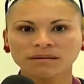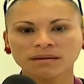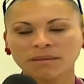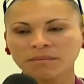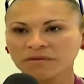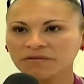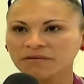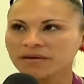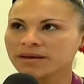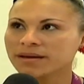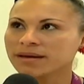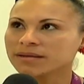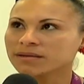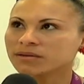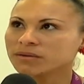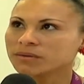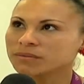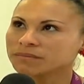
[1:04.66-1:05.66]
ni a mi
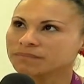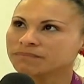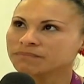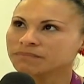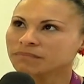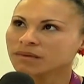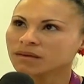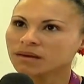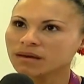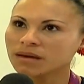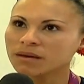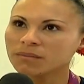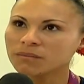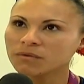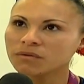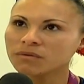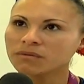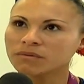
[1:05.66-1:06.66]
federación, que
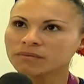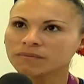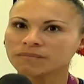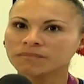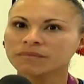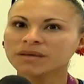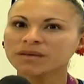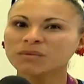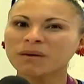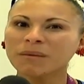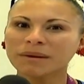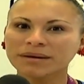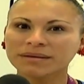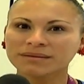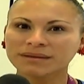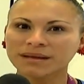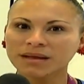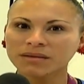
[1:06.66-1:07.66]
hemos ido
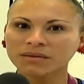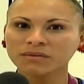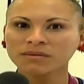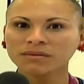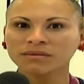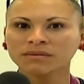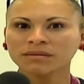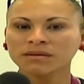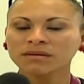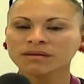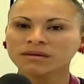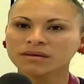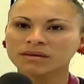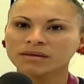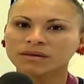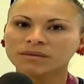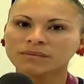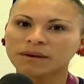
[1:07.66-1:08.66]
avanzando
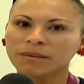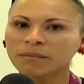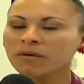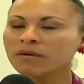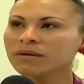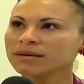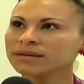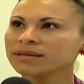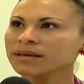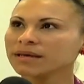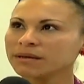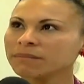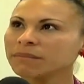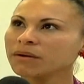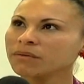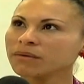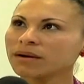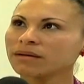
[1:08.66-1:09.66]
y vamos a seguir
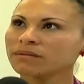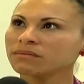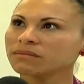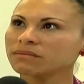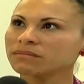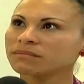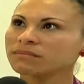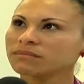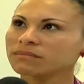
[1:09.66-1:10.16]
mejorando.